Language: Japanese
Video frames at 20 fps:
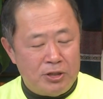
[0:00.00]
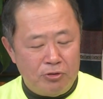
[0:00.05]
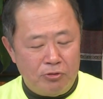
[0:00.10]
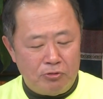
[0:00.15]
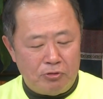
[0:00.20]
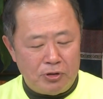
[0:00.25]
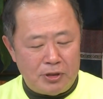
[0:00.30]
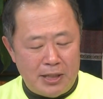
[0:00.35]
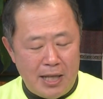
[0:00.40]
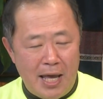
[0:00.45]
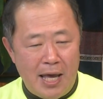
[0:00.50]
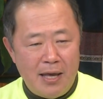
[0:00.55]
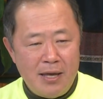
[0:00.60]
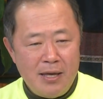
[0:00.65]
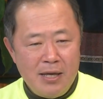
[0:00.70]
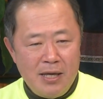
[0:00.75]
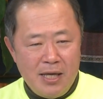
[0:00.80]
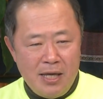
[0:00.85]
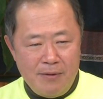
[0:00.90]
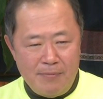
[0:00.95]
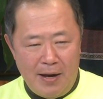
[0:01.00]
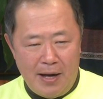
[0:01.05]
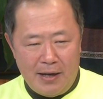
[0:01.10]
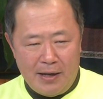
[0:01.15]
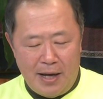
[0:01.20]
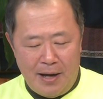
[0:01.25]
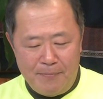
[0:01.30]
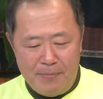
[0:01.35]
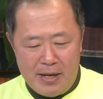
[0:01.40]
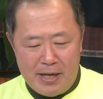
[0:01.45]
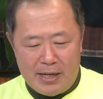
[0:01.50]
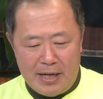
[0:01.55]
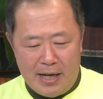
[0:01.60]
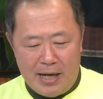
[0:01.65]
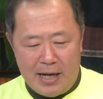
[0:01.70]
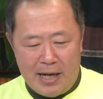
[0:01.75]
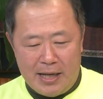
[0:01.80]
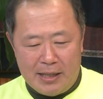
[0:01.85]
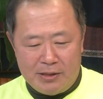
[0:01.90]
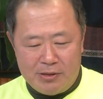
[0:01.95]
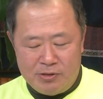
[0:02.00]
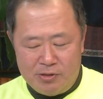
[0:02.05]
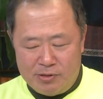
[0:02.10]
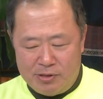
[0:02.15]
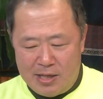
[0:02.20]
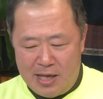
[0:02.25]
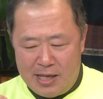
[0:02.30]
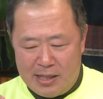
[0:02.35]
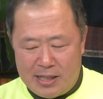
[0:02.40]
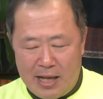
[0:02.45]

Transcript: しようとして今アメリカが、